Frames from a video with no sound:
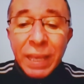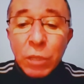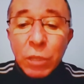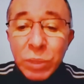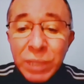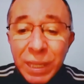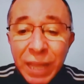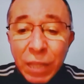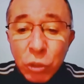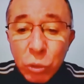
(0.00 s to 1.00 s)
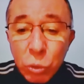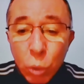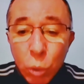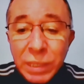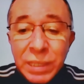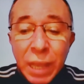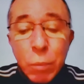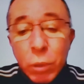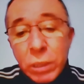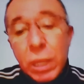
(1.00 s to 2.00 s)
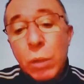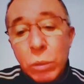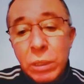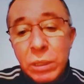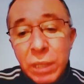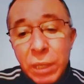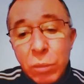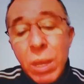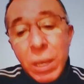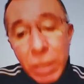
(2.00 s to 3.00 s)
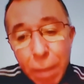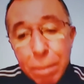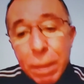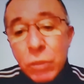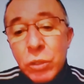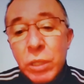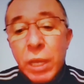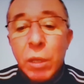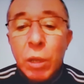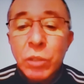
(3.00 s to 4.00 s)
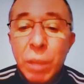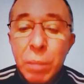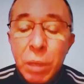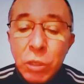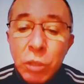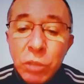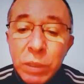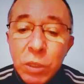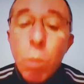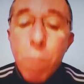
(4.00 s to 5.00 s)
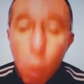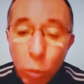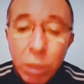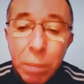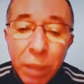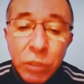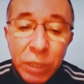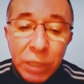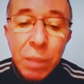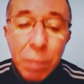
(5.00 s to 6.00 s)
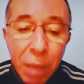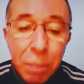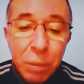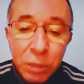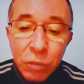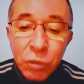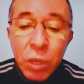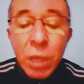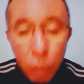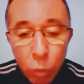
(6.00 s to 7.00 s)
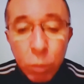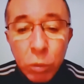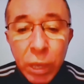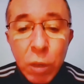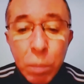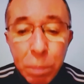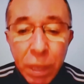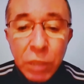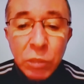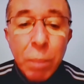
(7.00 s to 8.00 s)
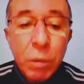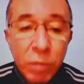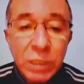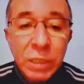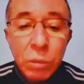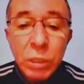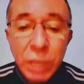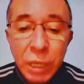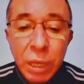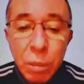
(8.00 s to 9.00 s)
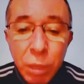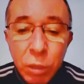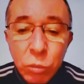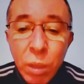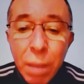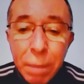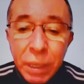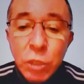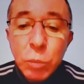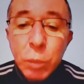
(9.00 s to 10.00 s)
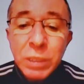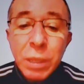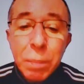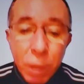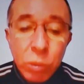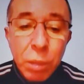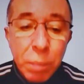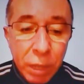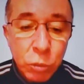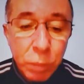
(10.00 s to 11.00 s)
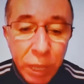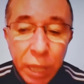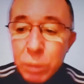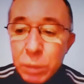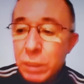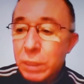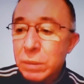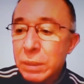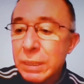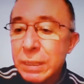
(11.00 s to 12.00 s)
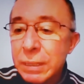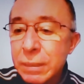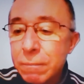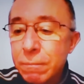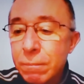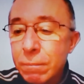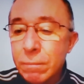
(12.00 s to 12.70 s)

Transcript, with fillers: para que a sociedade toda saiba o que está acontecendo e a partir daí, logicamente, nós fazer um bom debate aí na Assembleia, presidente. Eu pondero e peço a aprovação desse requerimento para que a gente possa ampliar o debate. Obrigado, presidente.